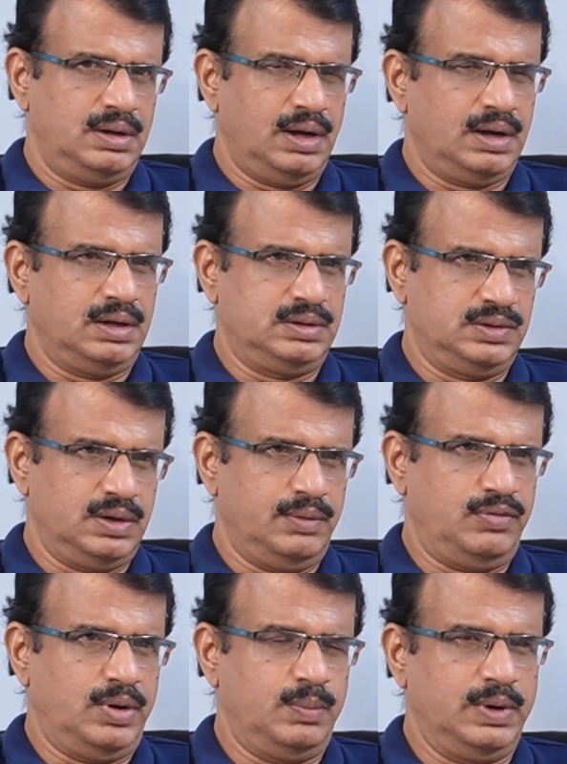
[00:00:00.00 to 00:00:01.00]
నాగార్జున
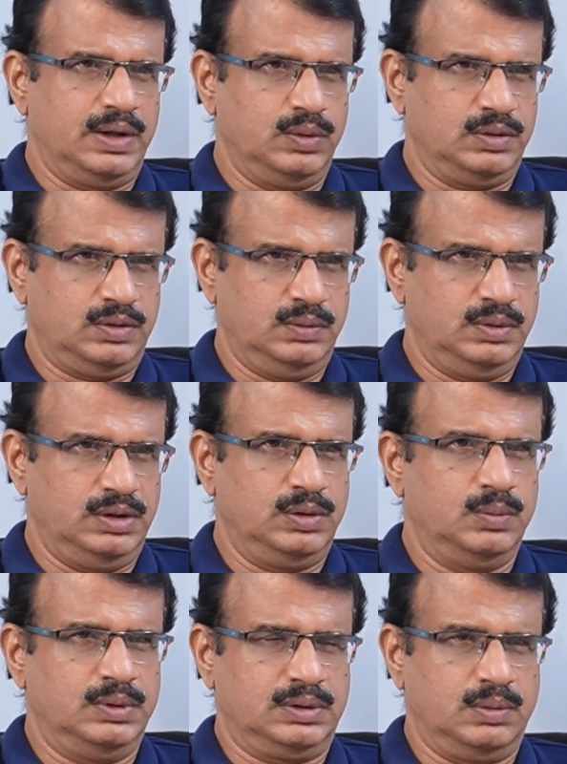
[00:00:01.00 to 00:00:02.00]
ఫ్యామిలీ కోసం
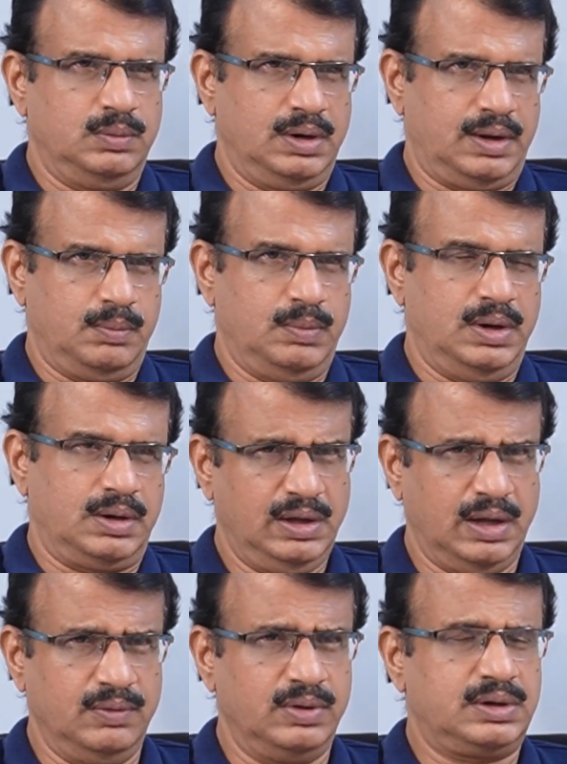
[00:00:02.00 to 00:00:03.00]
హిందూ మతం లేక మా
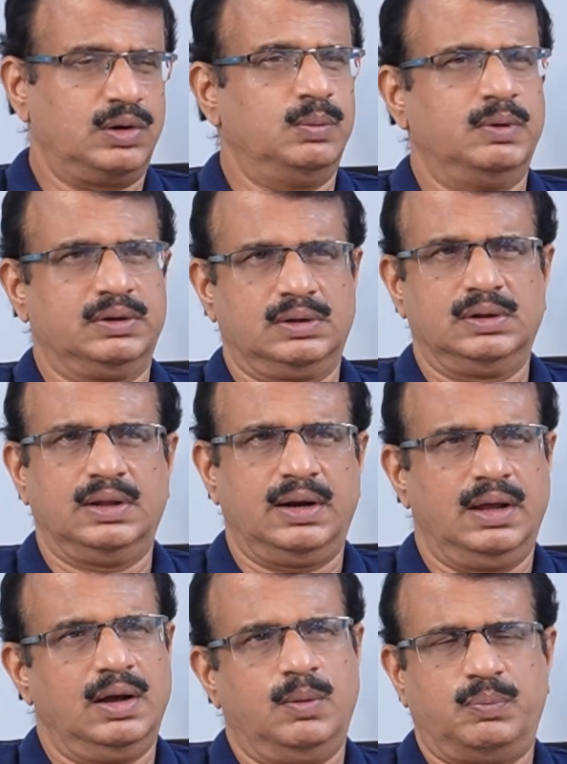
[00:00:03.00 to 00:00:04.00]
కన్వర్ట్
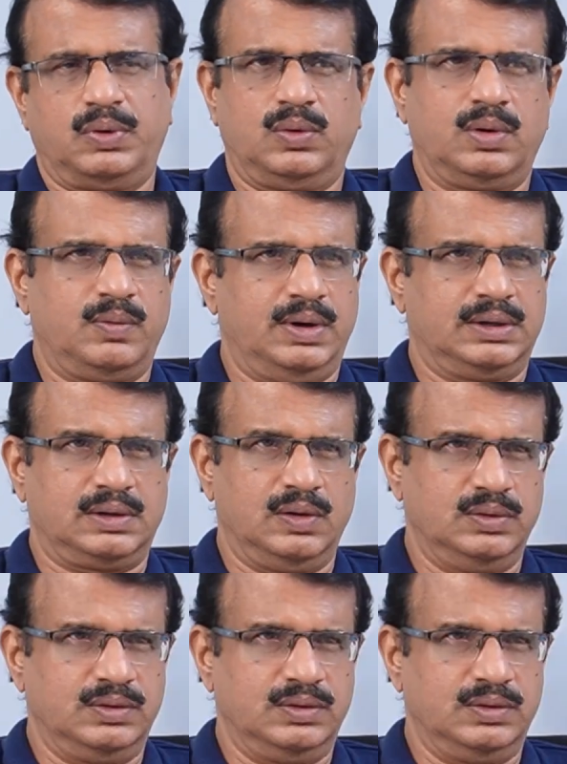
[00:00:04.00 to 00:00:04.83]
అవ్వబోతుందని అప్పుడు కూడా వార్తలు